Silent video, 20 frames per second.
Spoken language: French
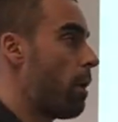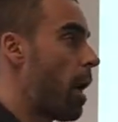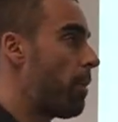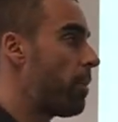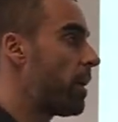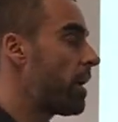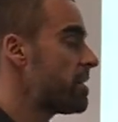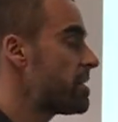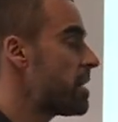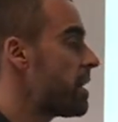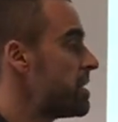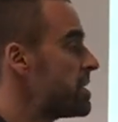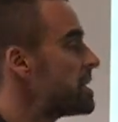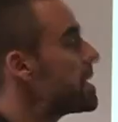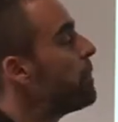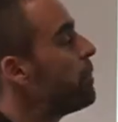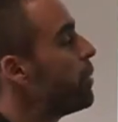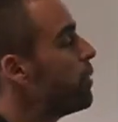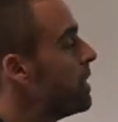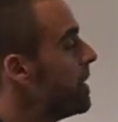Après, ça,
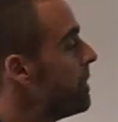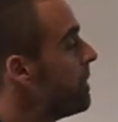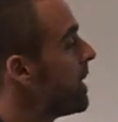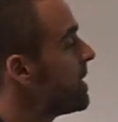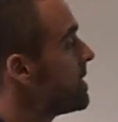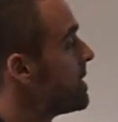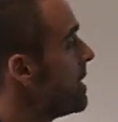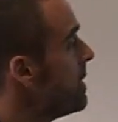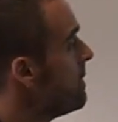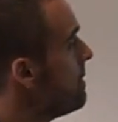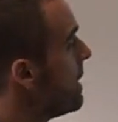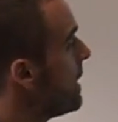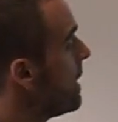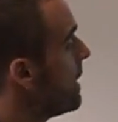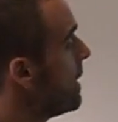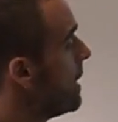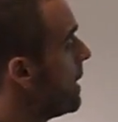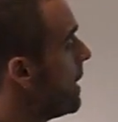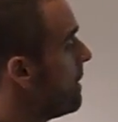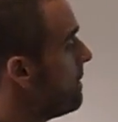ça peut dépasser, mais
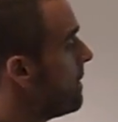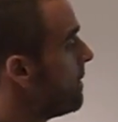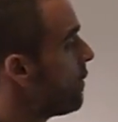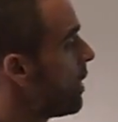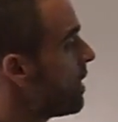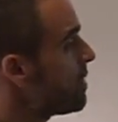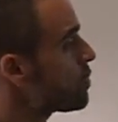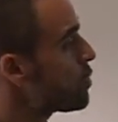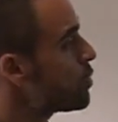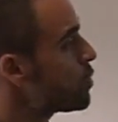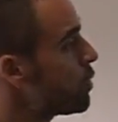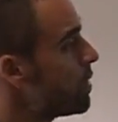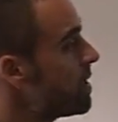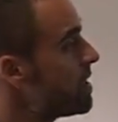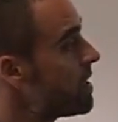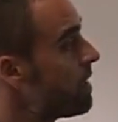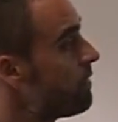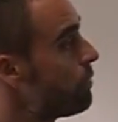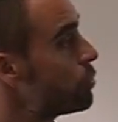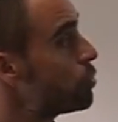voilà ce que sont
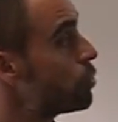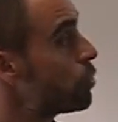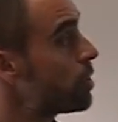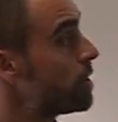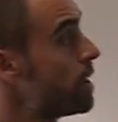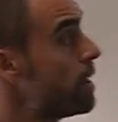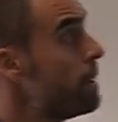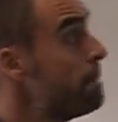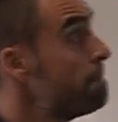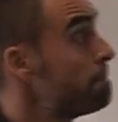les aventuriers.